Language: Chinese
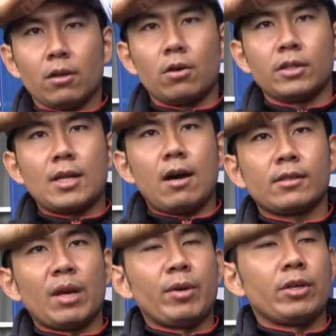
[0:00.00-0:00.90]
钩子，然后
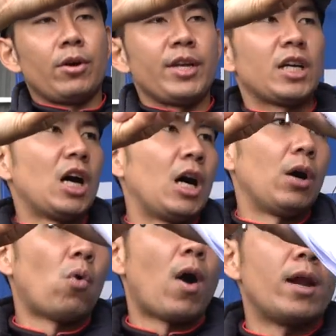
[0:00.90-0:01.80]
上面有一
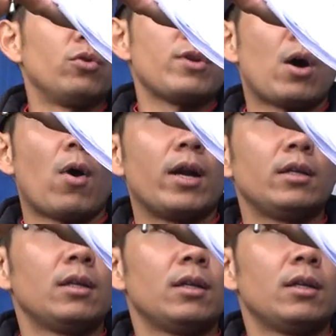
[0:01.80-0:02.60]
个环，路亚环，